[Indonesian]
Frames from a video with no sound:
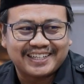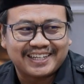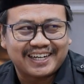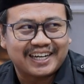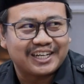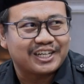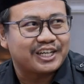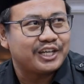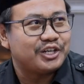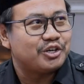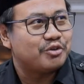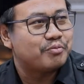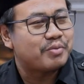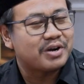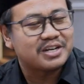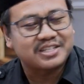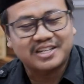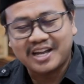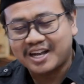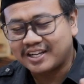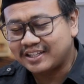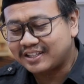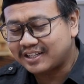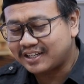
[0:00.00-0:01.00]
dengan kehidupan
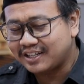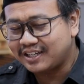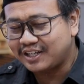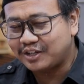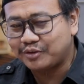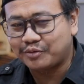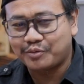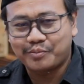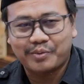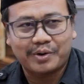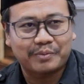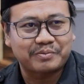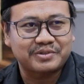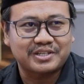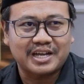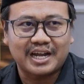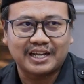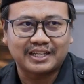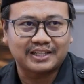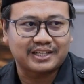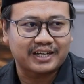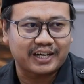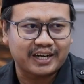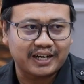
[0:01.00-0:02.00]
santri, kehidupan
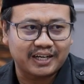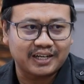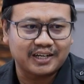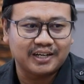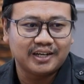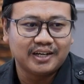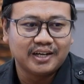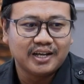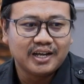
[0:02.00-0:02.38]
pesantren